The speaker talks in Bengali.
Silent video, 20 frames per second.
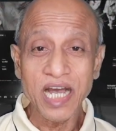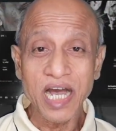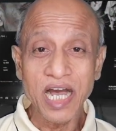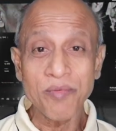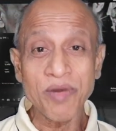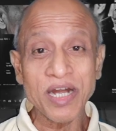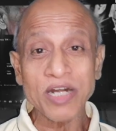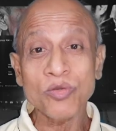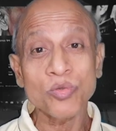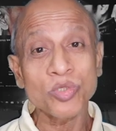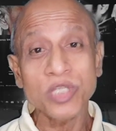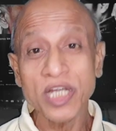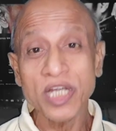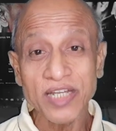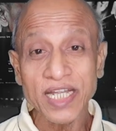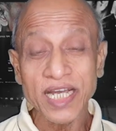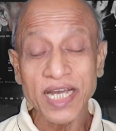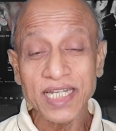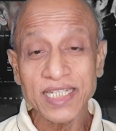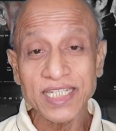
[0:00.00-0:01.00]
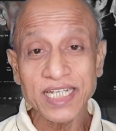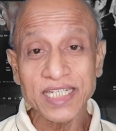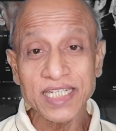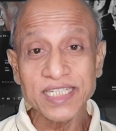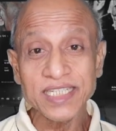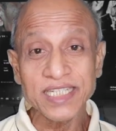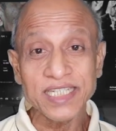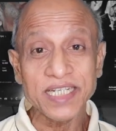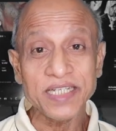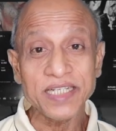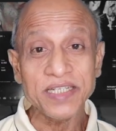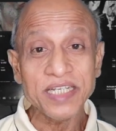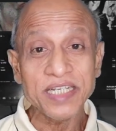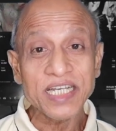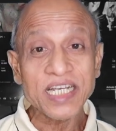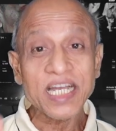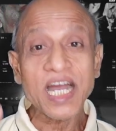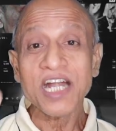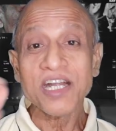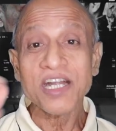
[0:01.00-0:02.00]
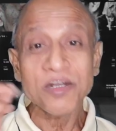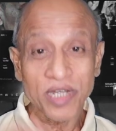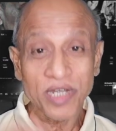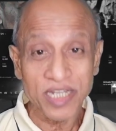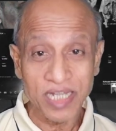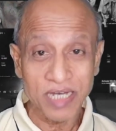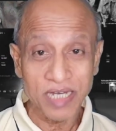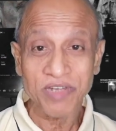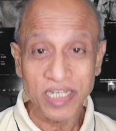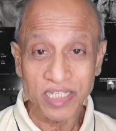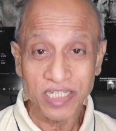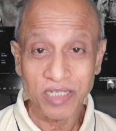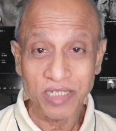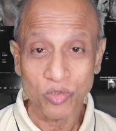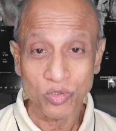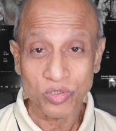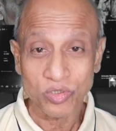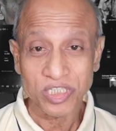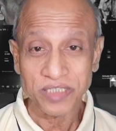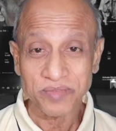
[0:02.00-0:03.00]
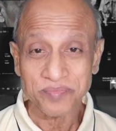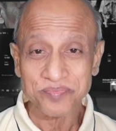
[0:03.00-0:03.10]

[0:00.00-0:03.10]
আবার কোথায় দেখা যাচ্ছে যে কাঠবাদাম খেতে বলছে